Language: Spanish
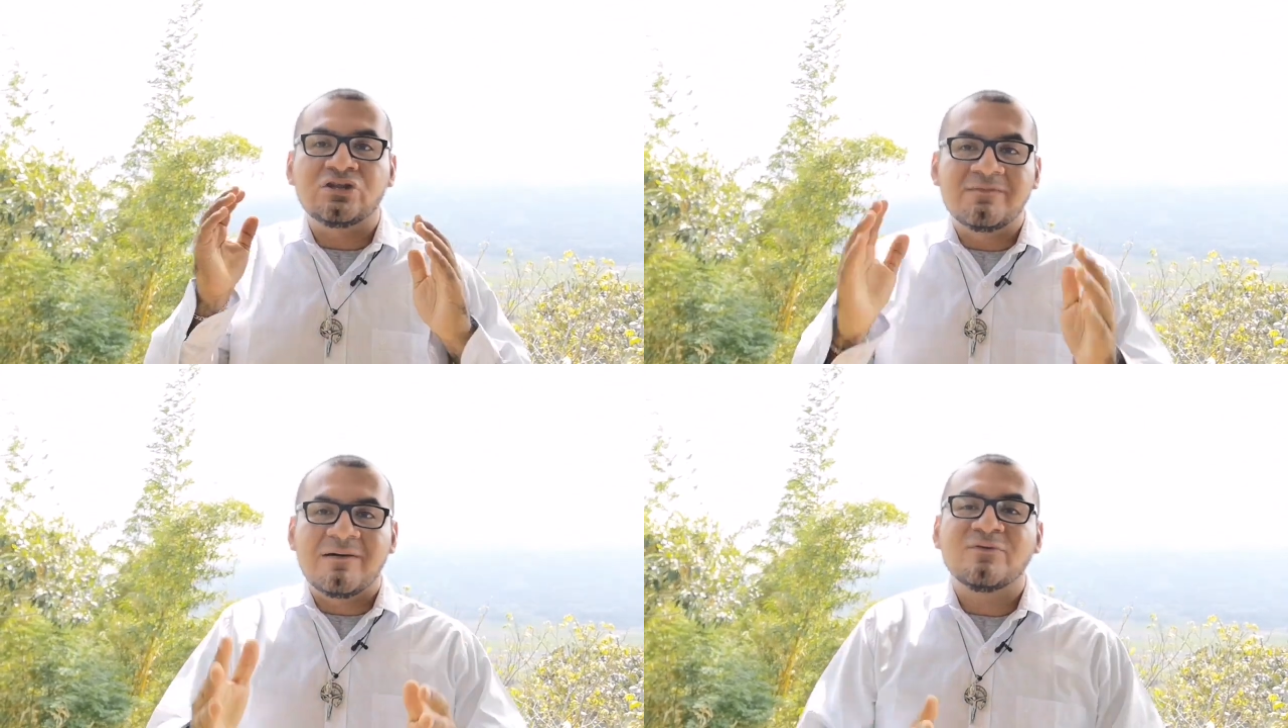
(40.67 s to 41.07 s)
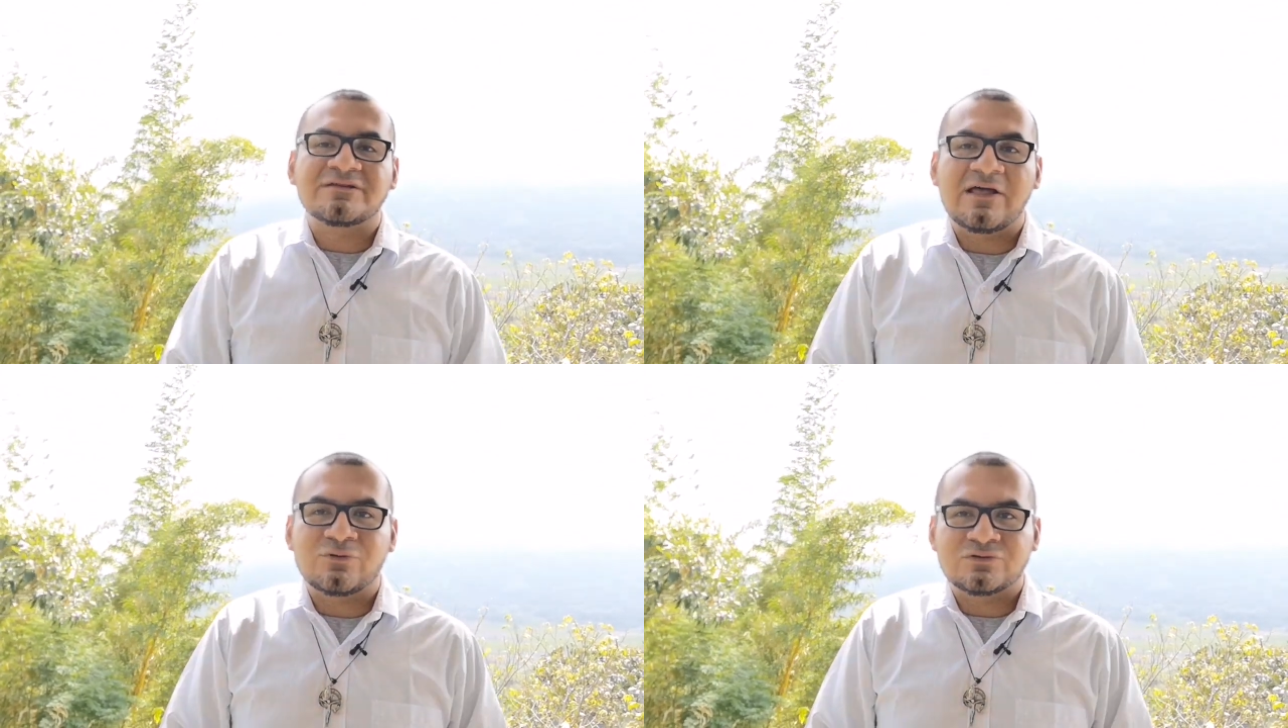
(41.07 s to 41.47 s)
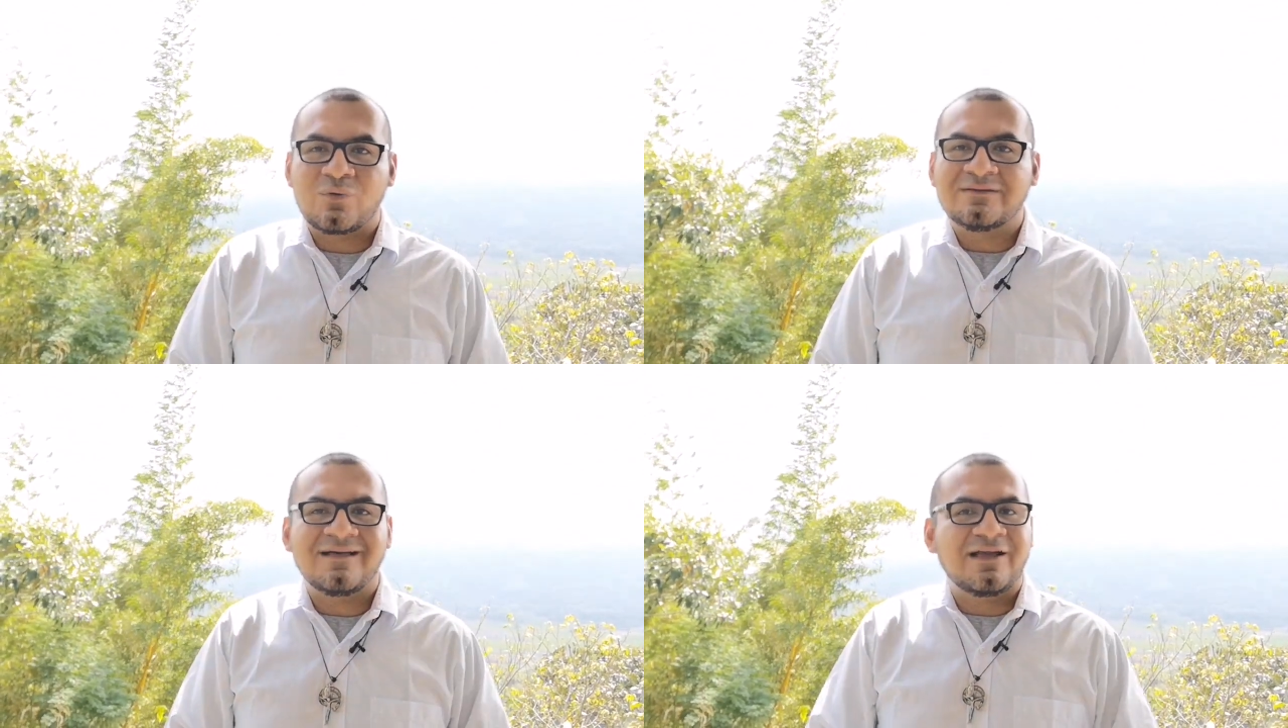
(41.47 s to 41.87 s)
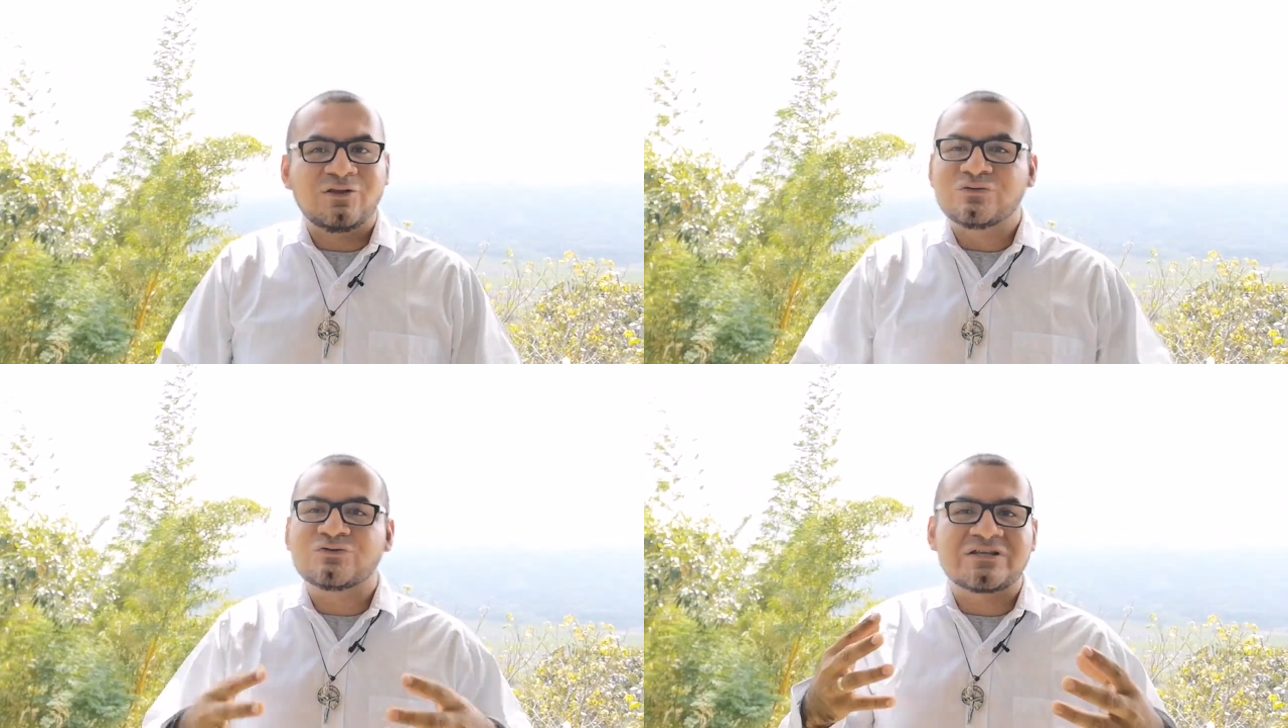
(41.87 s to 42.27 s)
donde vamos a darnos cuenta que
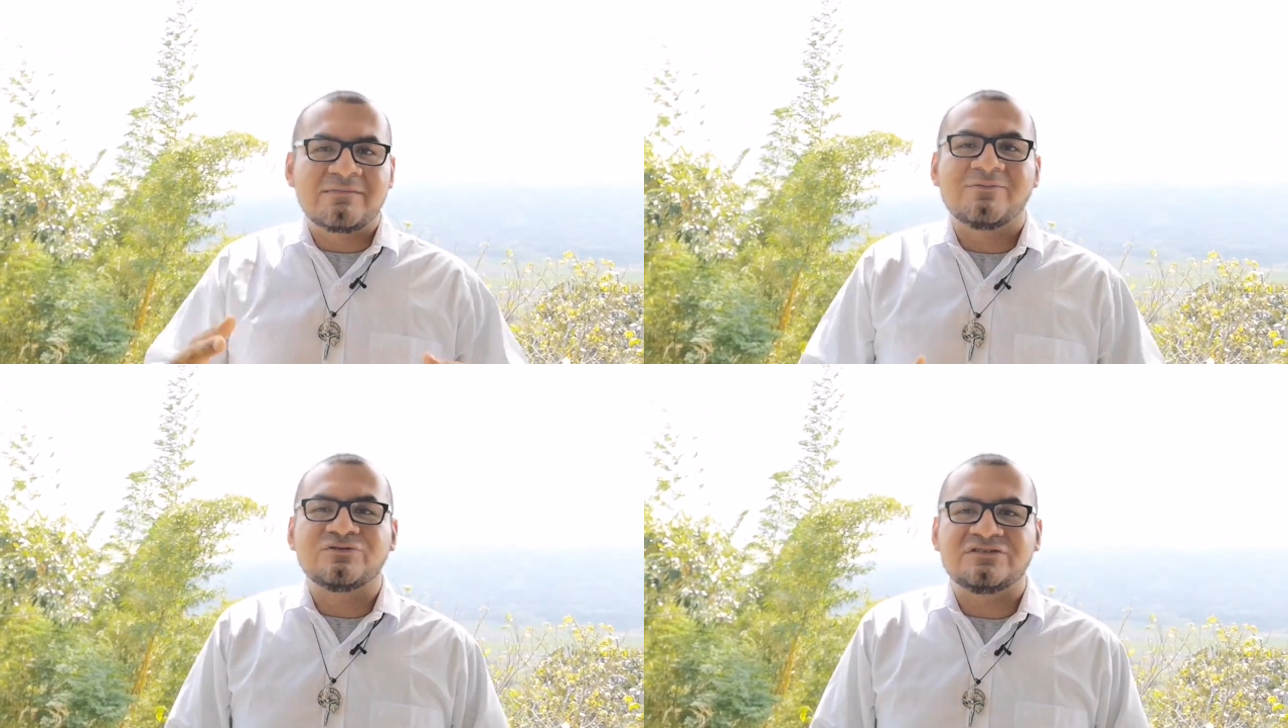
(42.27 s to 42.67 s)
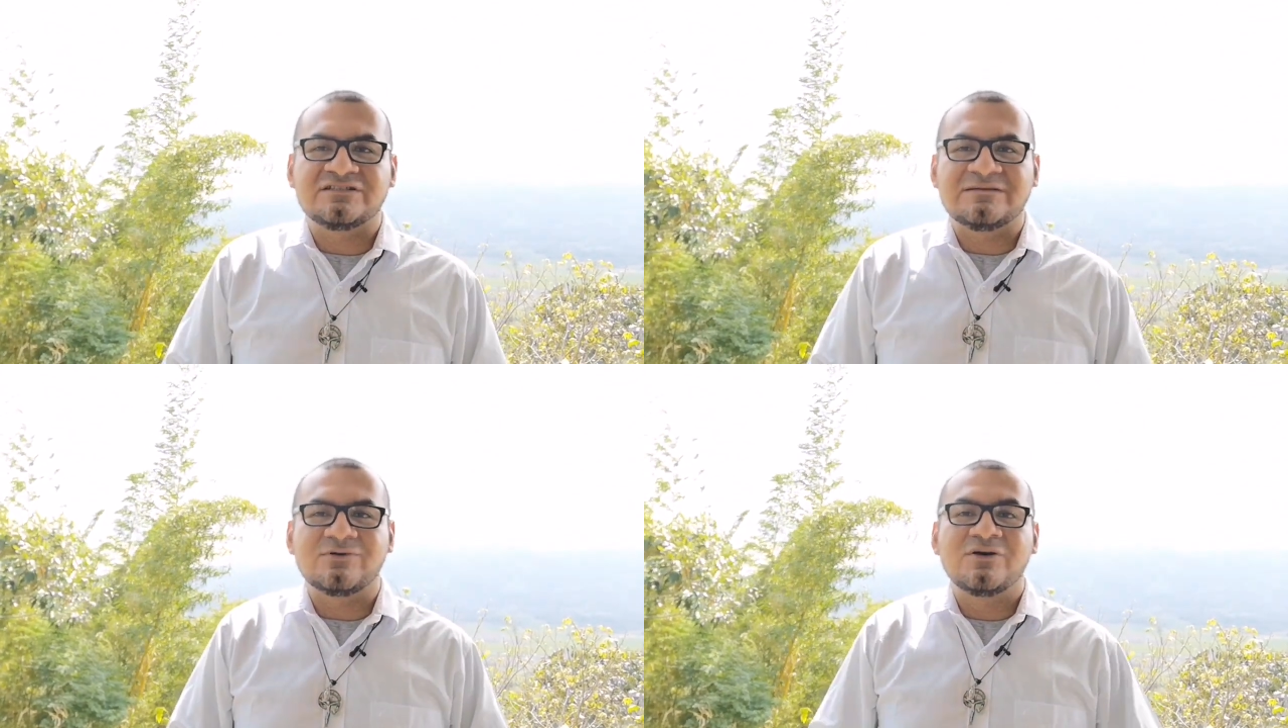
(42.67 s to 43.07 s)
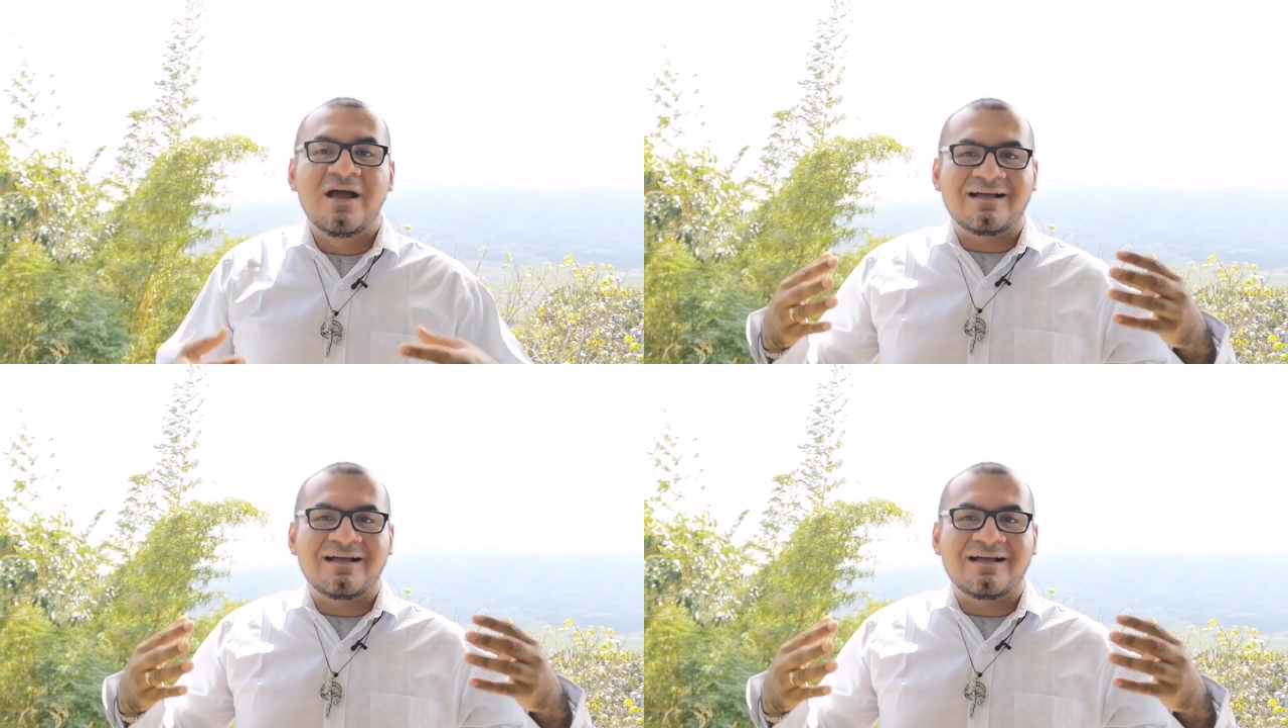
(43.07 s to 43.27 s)
Dios nos ama muchísimo,